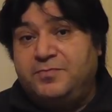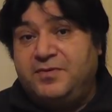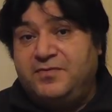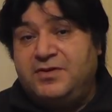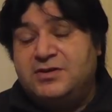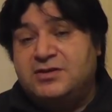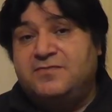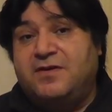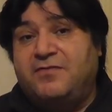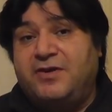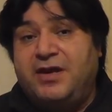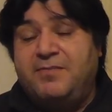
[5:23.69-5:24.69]
певицы
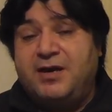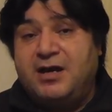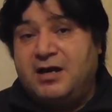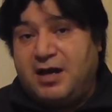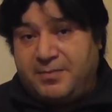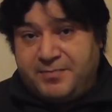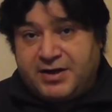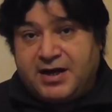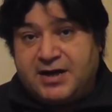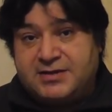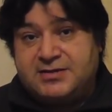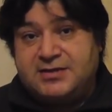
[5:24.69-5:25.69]
во время
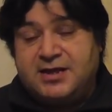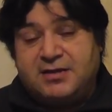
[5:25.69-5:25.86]
операции.